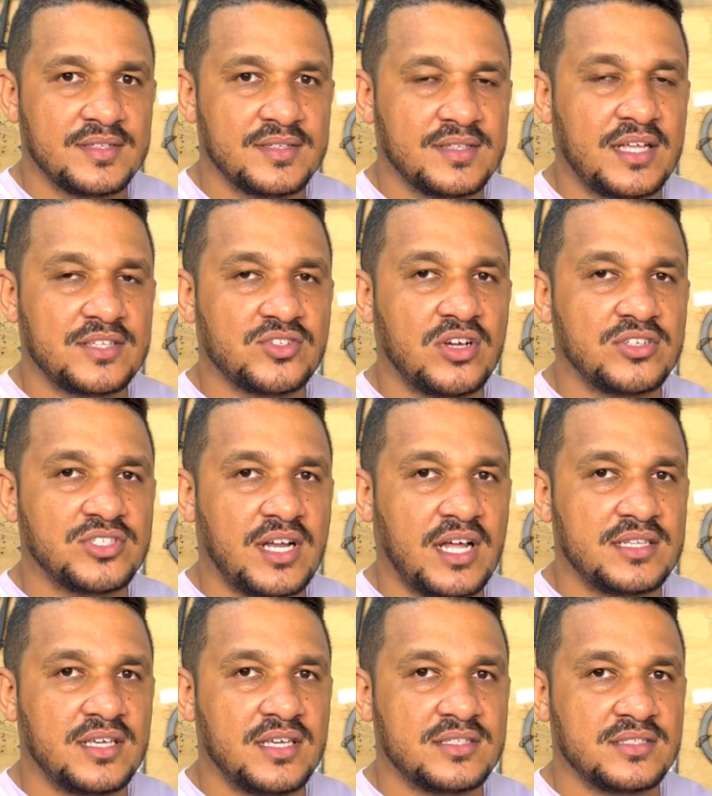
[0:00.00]
Dá só uma
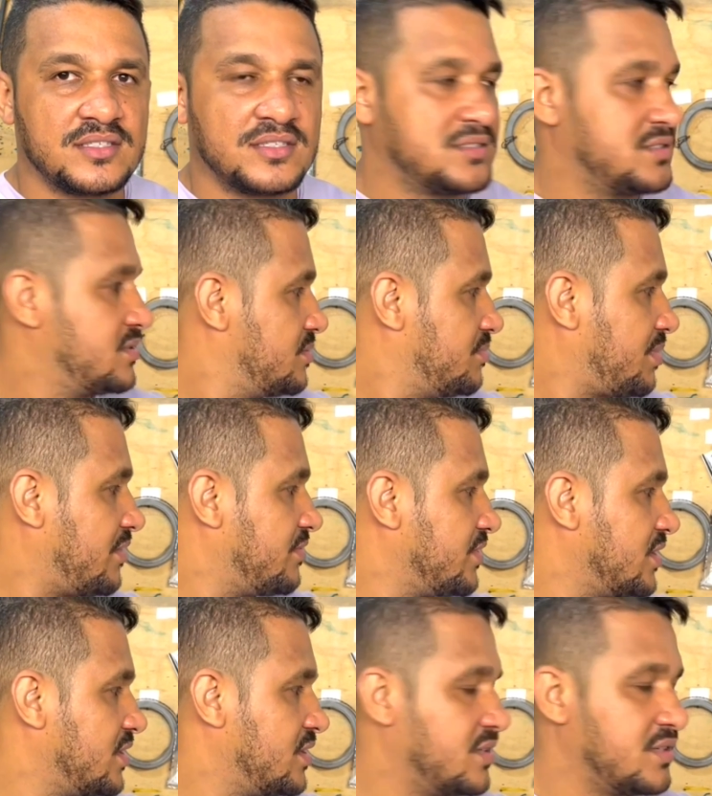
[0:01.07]
giradinha assim, pra
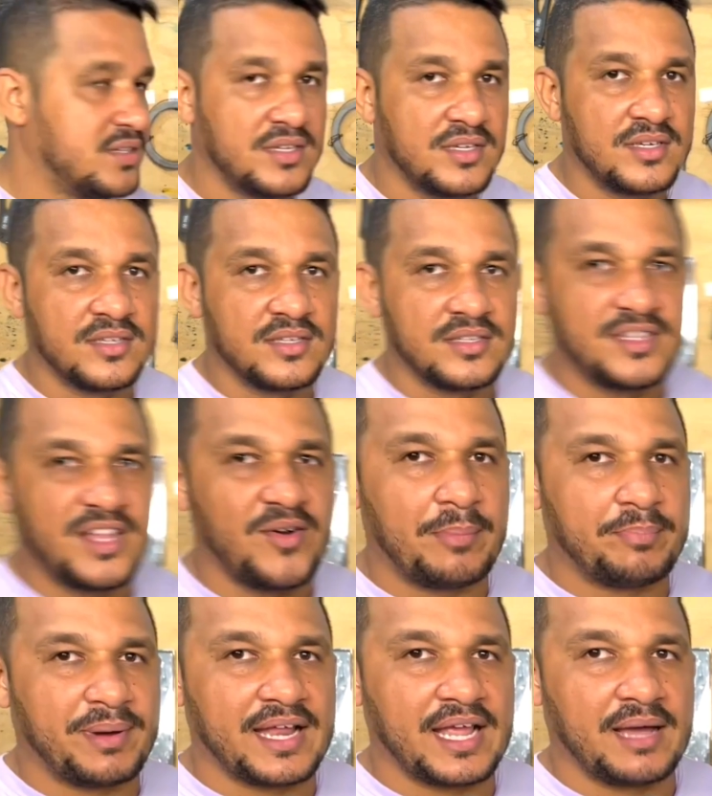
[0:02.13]
ver. Não
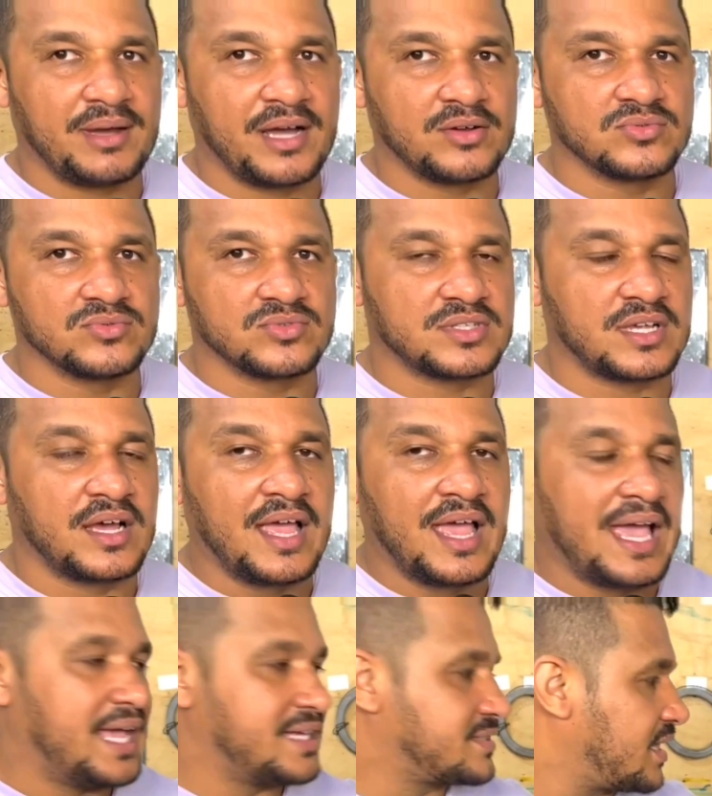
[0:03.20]
reparem a bagunça.
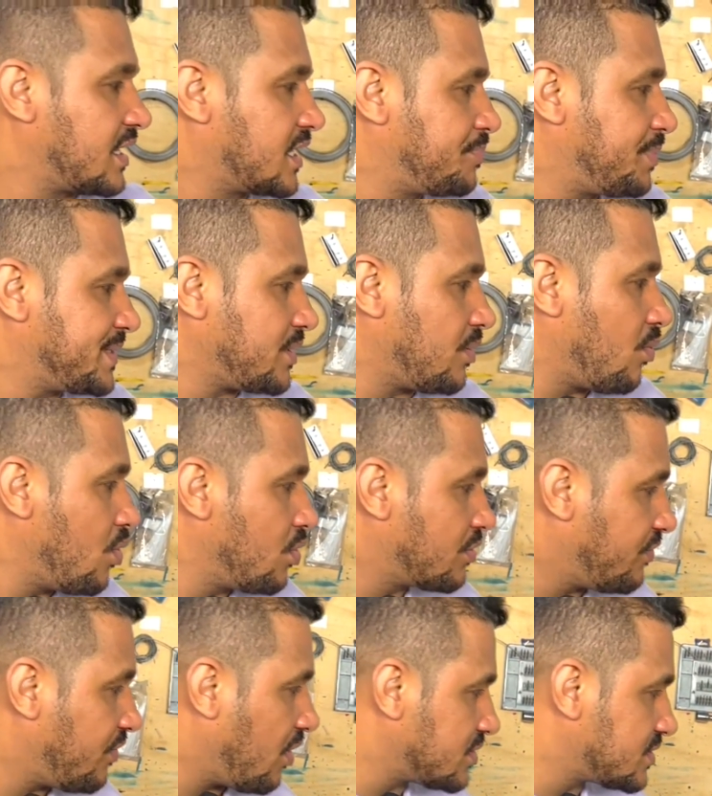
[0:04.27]
Essa daqui, pessoal, um
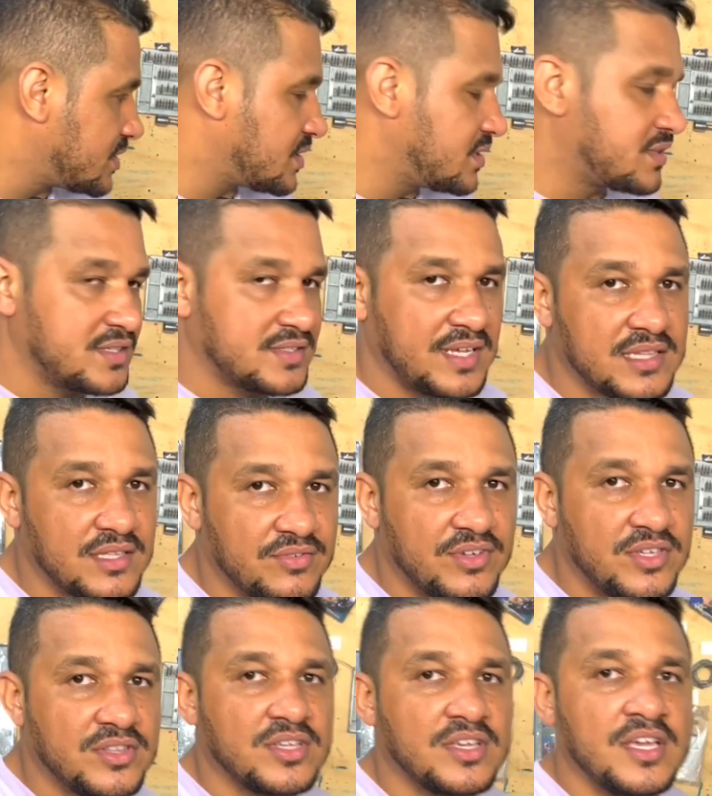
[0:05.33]
Workforce
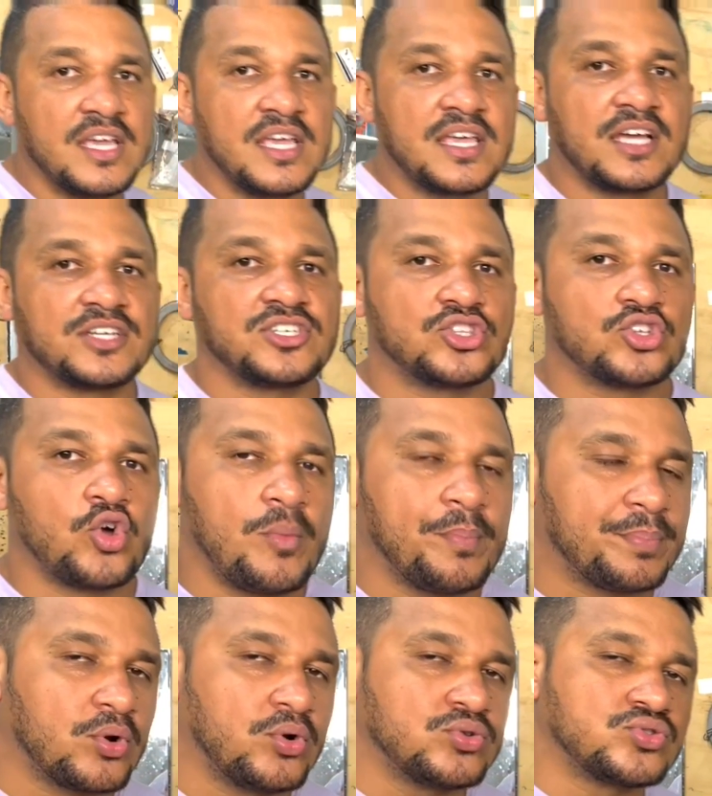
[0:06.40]
3720 que a gente
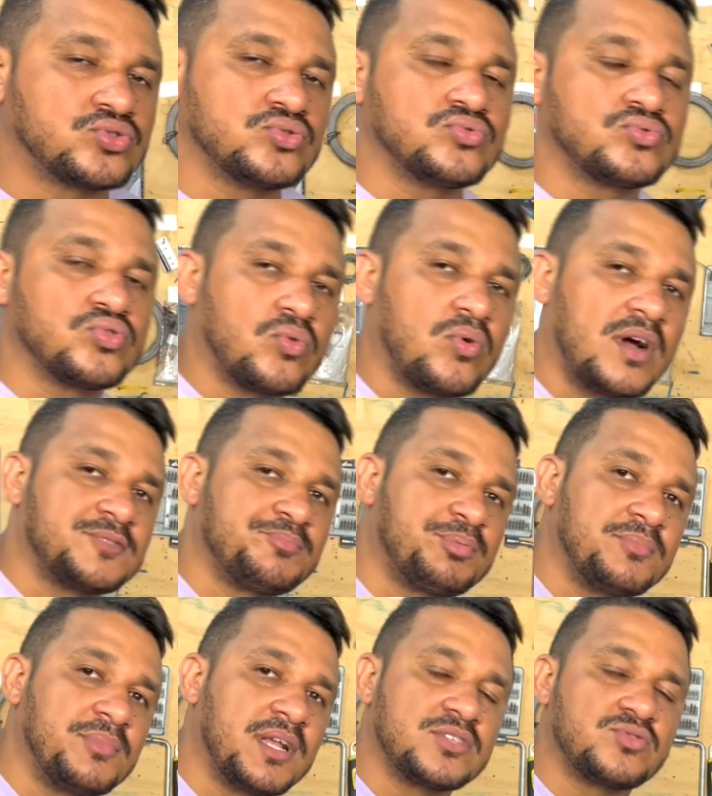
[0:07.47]
comprou junto com as
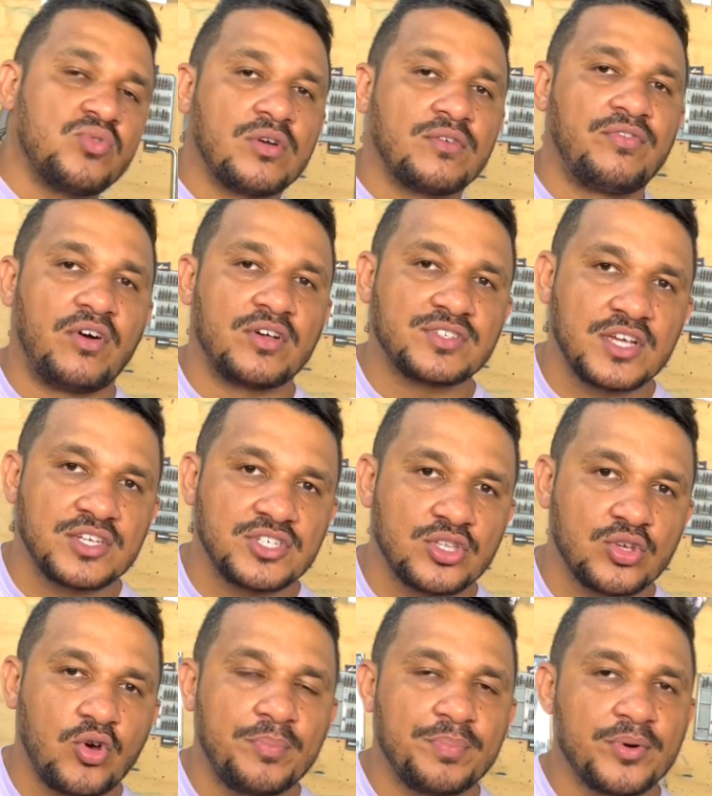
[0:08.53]
primeiras Workforce que a
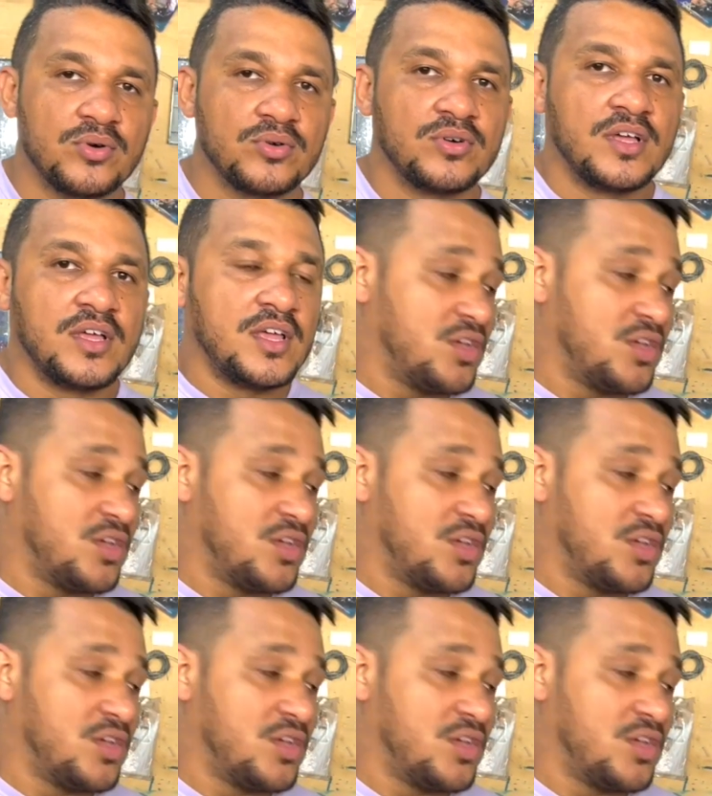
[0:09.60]
gente comprou.